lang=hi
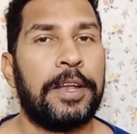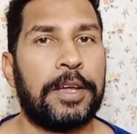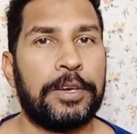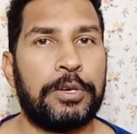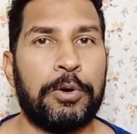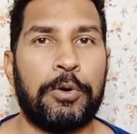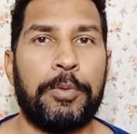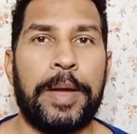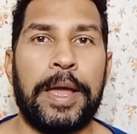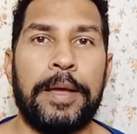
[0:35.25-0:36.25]
इनके
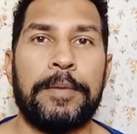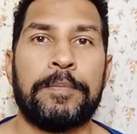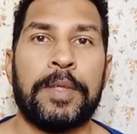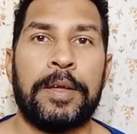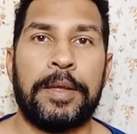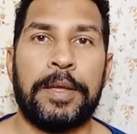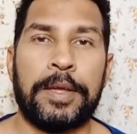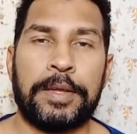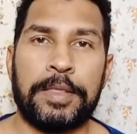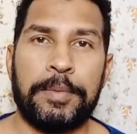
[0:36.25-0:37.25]
शोरूम
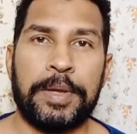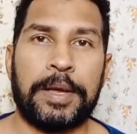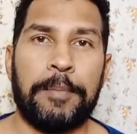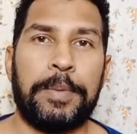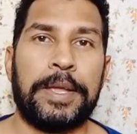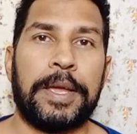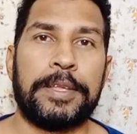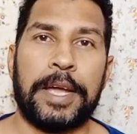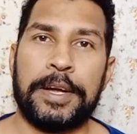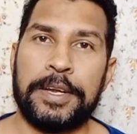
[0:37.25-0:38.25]
हैं किसी भी कंपनी
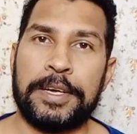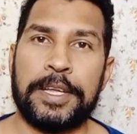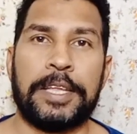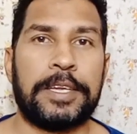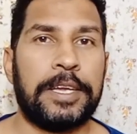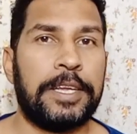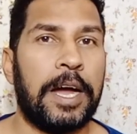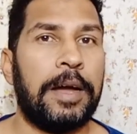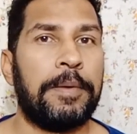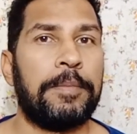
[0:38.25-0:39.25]
के चाहे डी के या